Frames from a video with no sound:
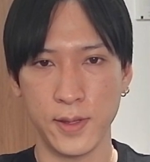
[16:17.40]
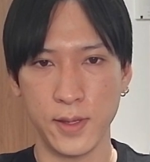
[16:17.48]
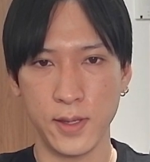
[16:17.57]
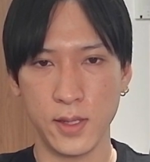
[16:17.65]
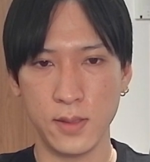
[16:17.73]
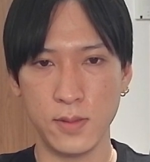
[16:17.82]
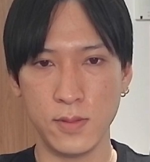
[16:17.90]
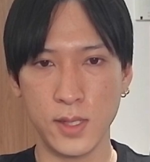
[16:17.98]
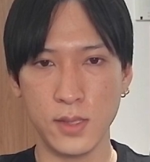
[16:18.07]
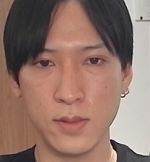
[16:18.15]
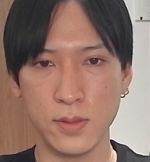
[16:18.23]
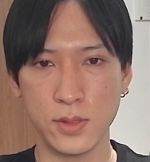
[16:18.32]
ヘッ
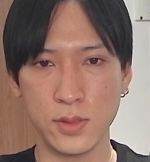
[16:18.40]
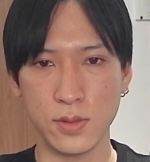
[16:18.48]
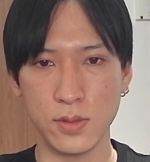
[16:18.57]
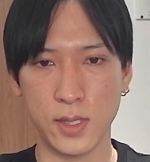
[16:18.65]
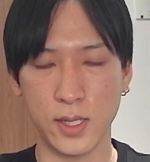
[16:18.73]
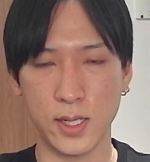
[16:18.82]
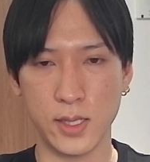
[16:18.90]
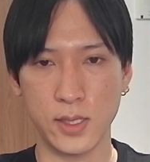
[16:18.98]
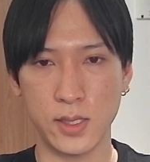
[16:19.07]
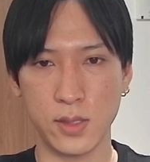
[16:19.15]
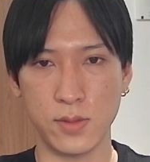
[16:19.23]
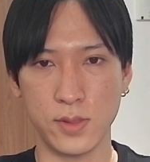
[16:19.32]
ドショルダーが出
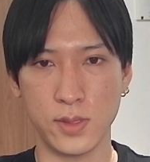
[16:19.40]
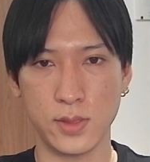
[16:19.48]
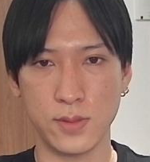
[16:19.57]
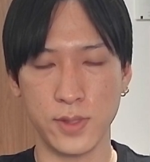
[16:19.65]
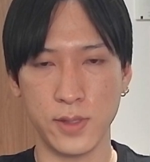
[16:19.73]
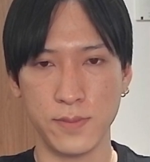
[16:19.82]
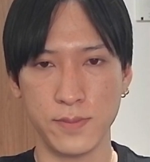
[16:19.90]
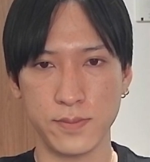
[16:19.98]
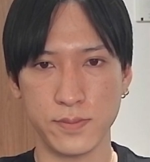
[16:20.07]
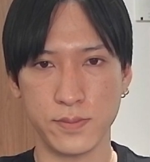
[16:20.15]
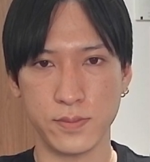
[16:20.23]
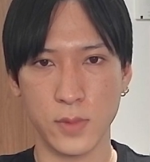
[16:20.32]
てるんですよね。
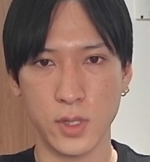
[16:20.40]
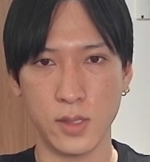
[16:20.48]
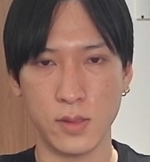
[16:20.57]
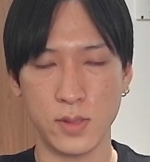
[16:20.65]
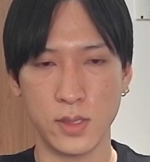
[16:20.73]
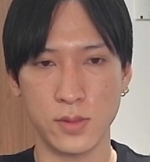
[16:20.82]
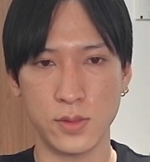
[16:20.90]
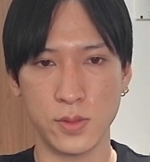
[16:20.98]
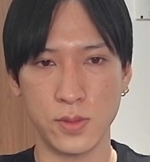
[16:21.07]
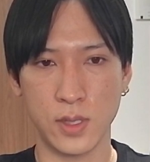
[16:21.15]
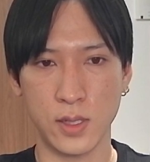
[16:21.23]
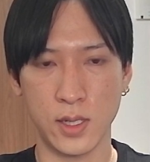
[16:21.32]

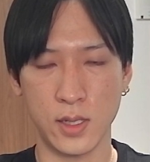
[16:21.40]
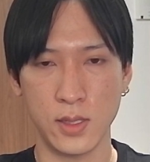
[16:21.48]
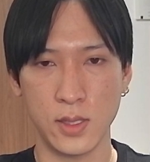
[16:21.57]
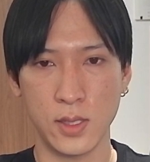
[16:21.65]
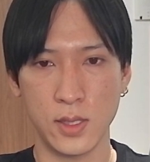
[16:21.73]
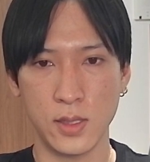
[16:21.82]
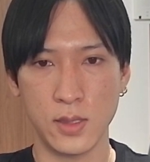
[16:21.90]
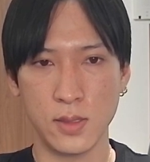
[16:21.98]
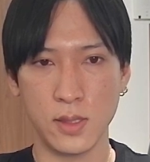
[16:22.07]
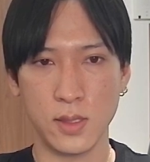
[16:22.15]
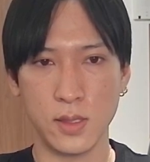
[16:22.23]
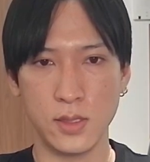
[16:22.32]
ヘッドショルダーが。
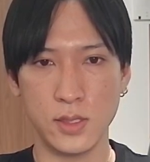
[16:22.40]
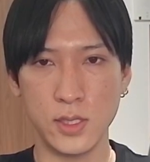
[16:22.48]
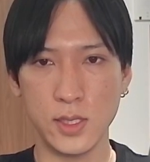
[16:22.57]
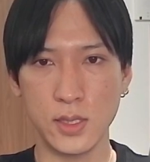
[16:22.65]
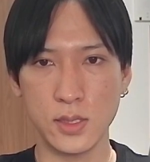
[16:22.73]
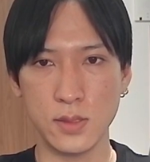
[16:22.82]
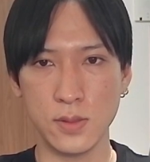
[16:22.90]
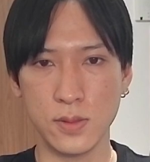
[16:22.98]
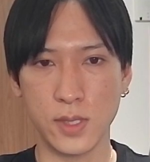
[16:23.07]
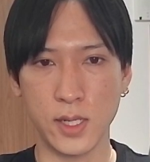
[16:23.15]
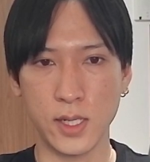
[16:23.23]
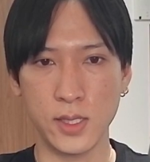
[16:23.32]
で、1月の
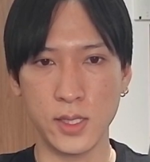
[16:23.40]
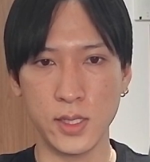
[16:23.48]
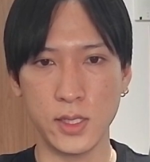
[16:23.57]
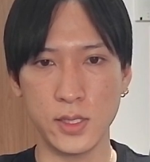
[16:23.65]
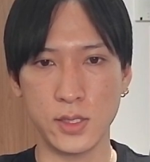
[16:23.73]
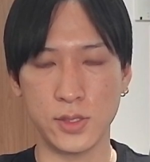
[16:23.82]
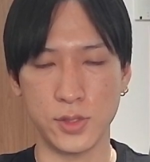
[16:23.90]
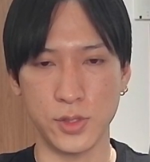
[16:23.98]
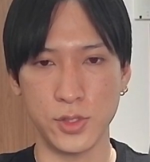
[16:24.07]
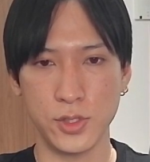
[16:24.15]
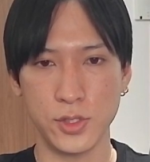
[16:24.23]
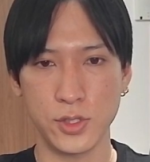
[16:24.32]
高値期日、
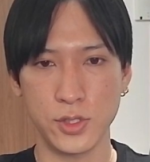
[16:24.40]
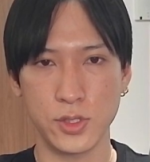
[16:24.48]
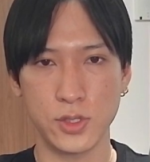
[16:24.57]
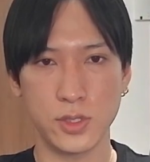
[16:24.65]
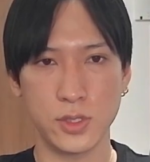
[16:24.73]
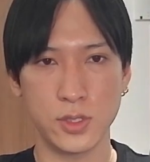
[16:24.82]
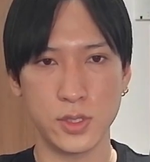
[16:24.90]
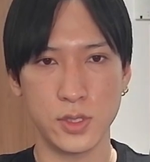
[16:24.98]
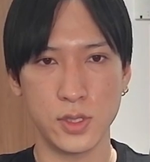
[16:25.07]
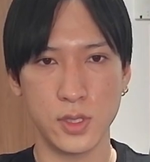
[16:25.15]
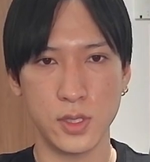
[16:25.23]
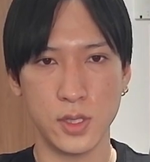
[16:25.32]

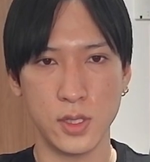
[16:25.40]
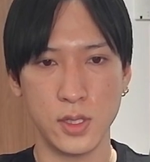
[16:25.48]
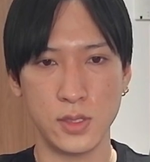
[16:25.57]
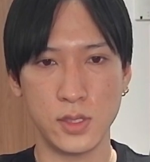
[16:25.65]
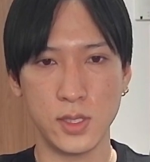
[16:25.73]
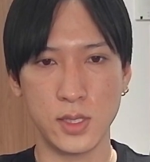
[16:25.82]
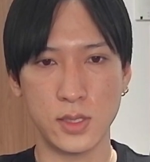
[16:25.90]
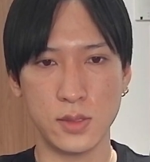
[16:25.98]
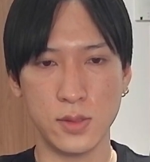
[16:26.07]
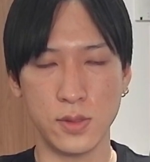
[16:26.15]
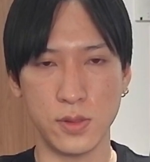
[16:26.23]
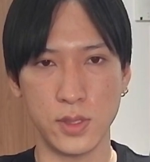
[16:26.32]
1月
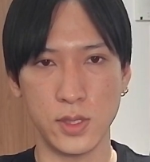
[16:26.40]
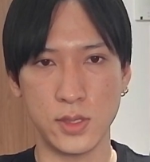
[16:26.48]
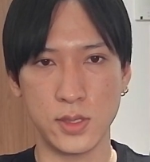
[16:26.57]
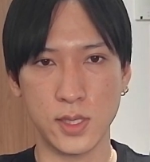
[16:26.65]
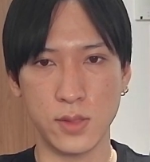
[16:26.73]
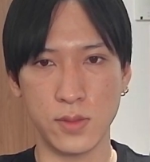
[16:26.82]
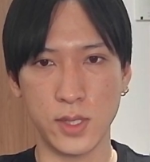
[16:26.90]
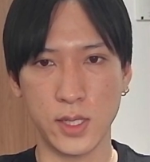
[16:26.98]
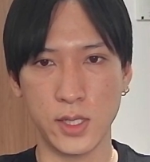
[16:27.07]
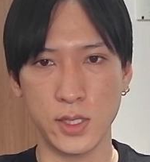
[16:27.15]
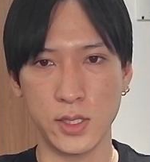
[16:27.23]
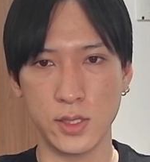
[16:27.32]
の5日の高
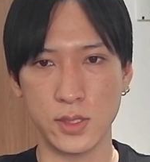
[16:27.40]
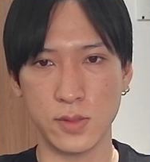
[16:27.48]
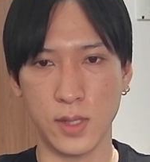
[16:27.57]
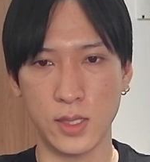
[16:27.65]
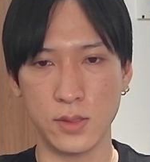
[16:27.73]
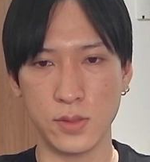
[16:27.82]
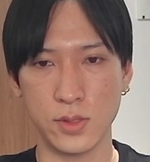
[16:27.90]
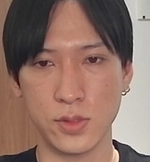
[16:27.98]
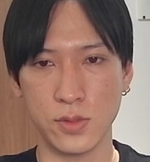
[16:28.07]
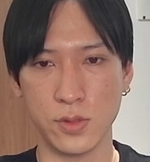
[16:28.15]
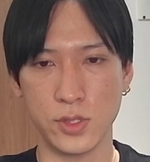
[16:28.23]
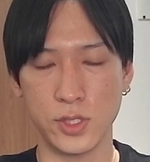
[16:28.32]
値期日の半年後
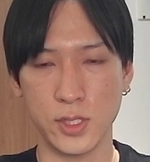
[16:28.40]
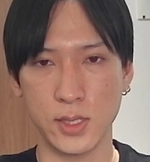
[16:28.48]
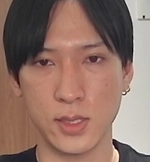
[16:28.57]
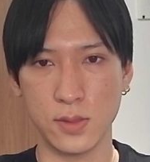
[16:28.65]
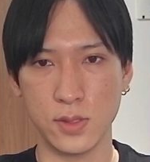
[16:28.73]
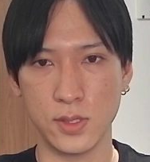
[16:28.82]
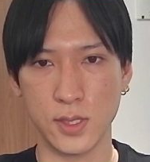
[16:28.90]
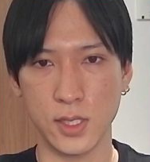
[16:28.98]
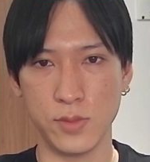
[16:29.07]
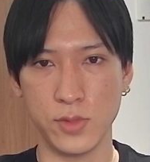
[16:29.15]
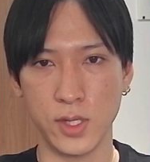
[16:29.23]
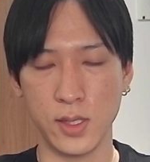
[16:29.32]
の7月の5日に
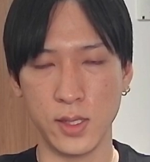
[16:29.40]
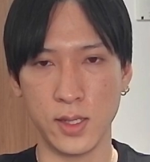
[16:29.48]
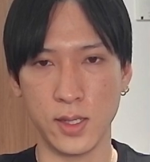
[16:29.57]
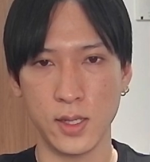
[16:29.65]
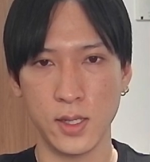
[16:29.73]
向けて、